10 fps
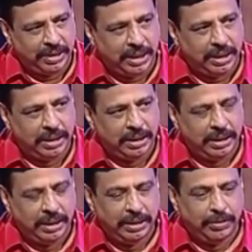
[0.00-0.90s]
நாள்
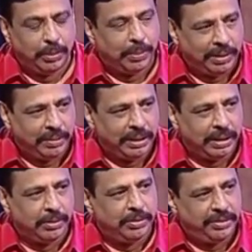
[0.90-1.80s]
இவங்க
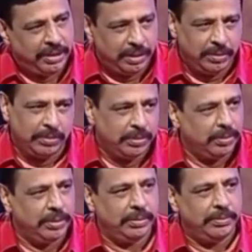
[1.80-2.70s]
வற்புறுத்தலுக்காக வந்து புடவை
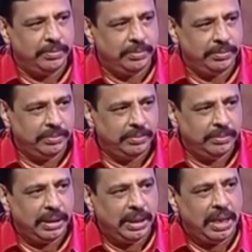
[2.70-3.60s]
கட்டிட்டு போனா
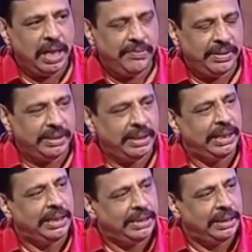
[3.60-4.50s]
ஆஃபீஸில் என்ன
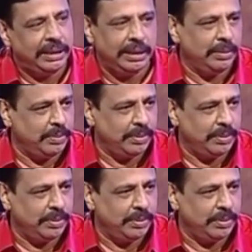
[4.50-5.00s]
ஆச்சோ அவளுக்கு வந்து வேலை